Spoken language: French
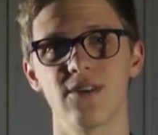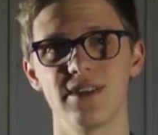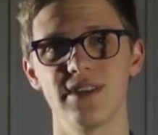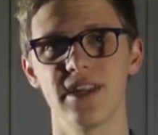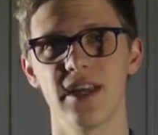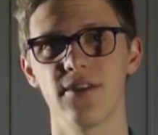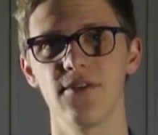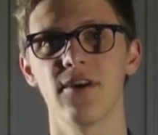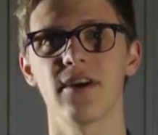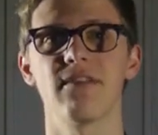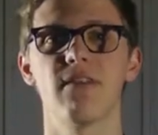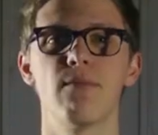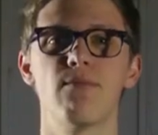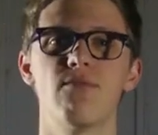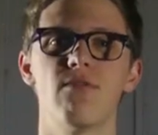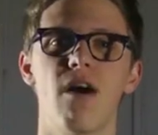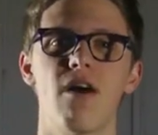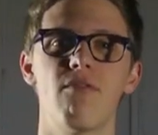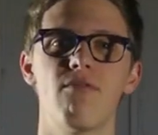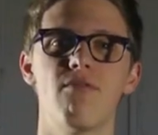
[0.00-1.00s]
ordinateur, il va
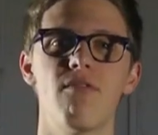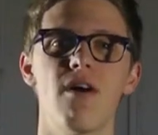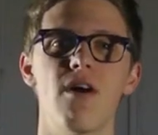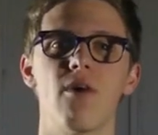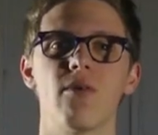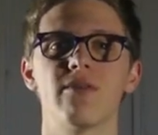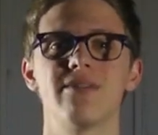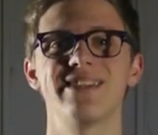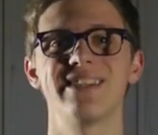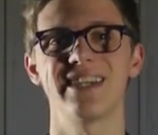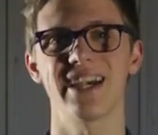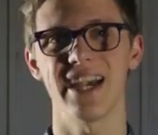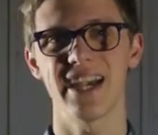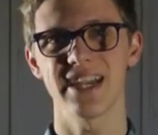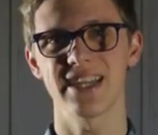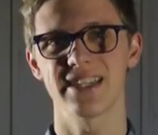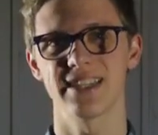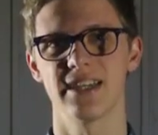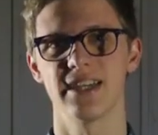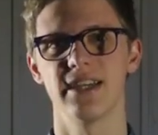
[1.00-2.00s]
pouvoir voir en
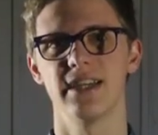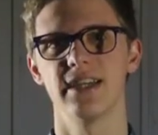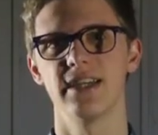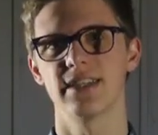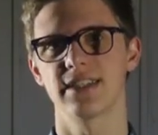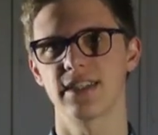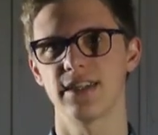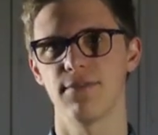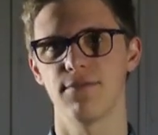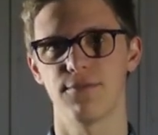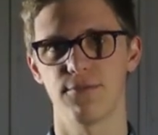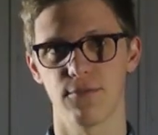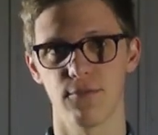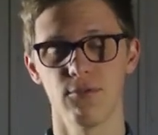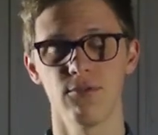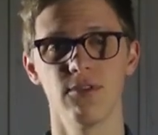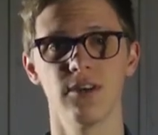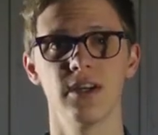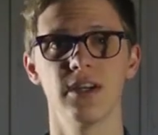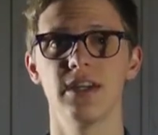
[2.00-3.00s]
direct ce qu'ils
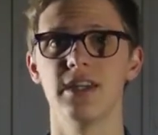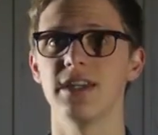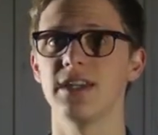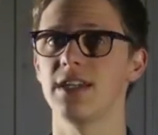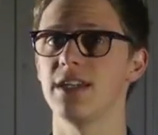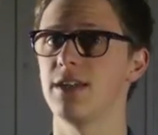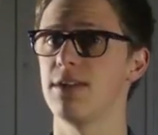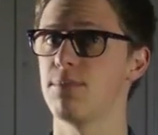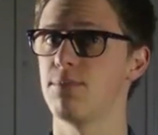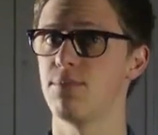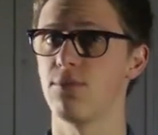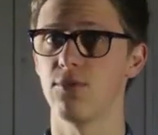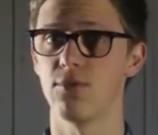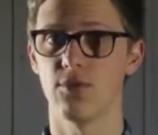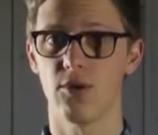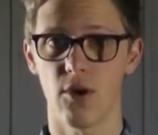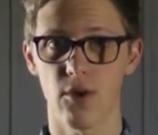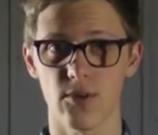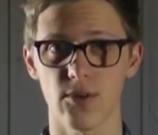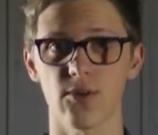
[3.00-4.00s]
font, il
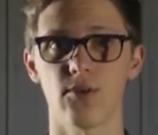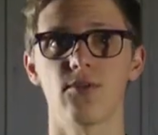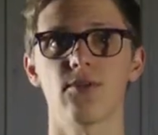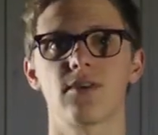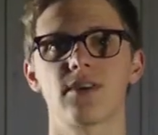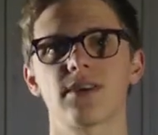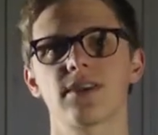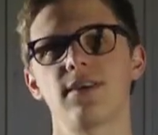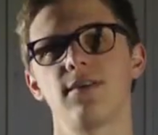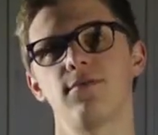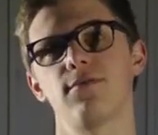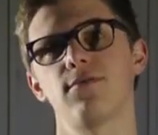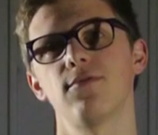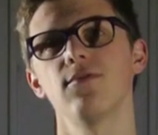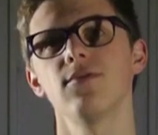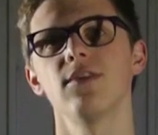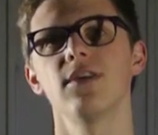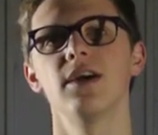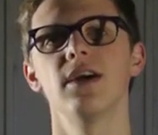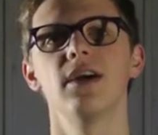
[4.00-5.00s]
peut entendre ce qu'ils
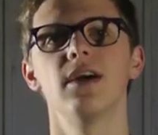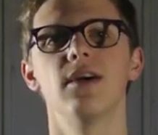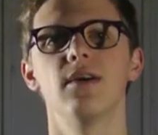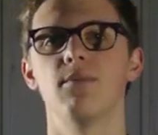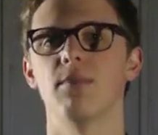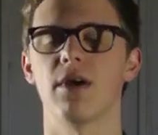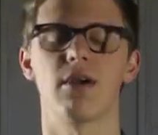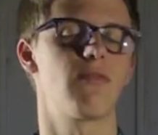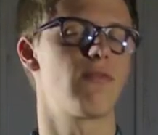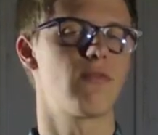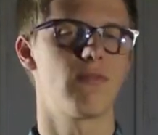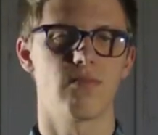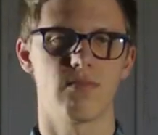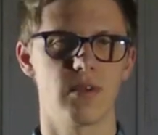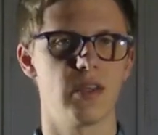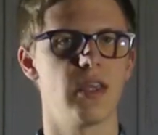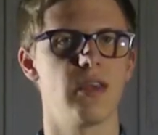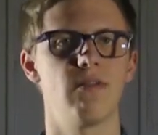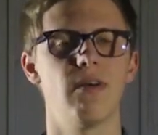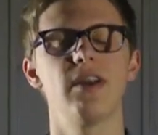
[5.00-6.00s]
font, bref,
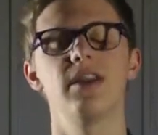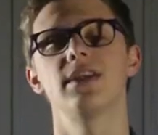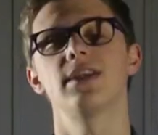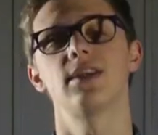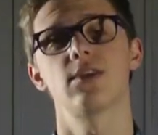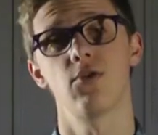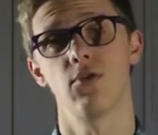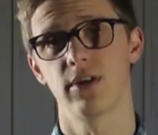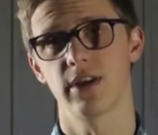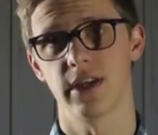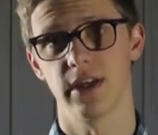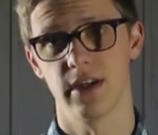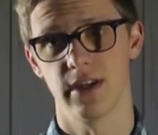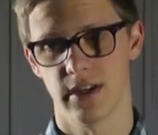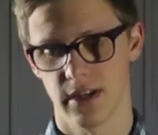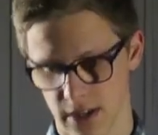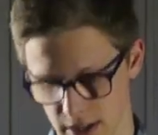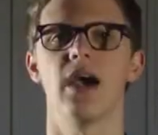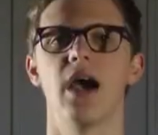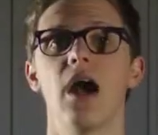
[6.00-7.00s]
il va les stalker.
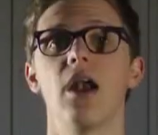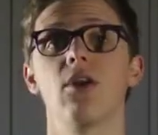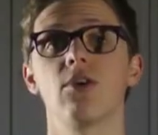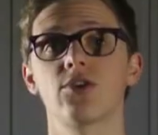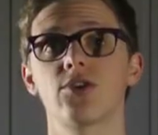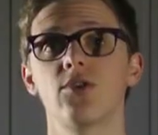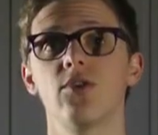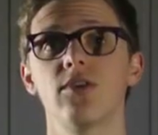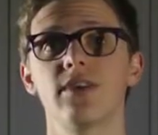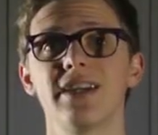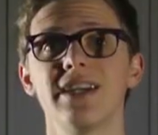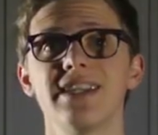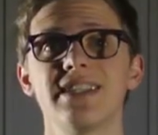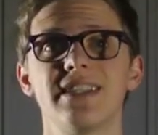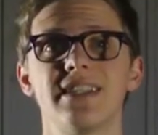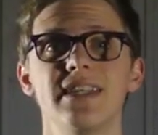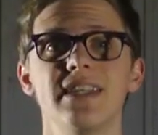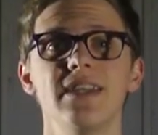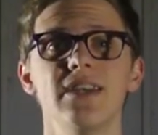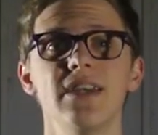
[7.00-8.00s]
Alors
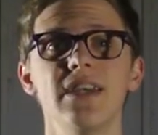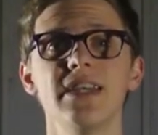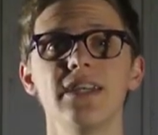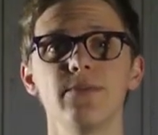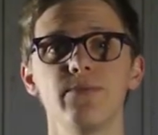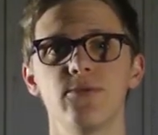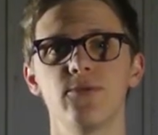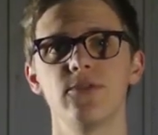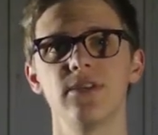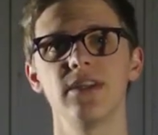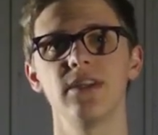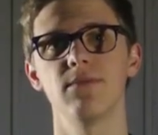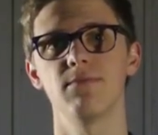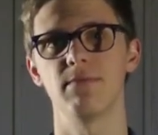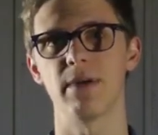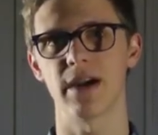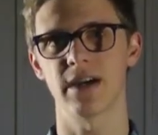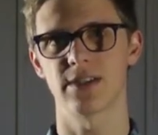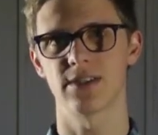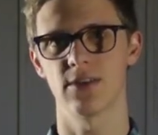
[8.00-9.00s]
stalker, c'est espionner
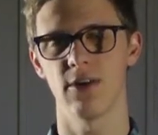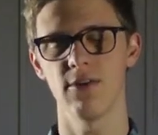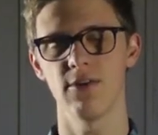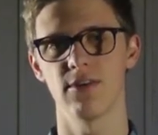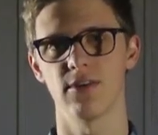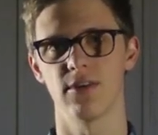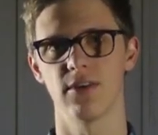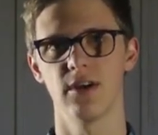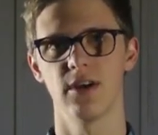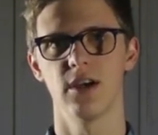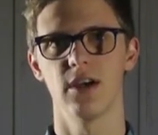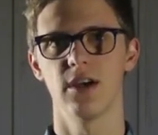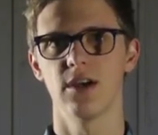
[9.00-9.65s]
une personne